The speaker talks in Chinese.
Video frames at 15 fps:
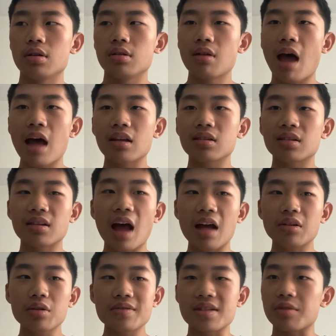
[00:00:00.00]
拿拿
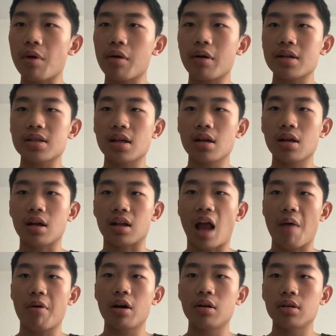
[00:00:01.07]
到几万块钱很
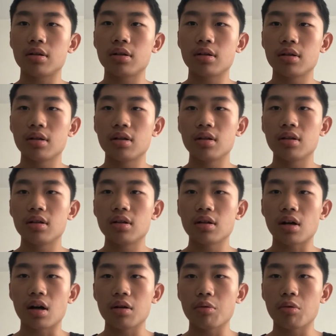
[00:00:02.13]
难吗？
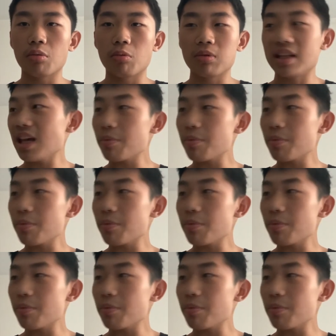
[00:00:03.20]
我你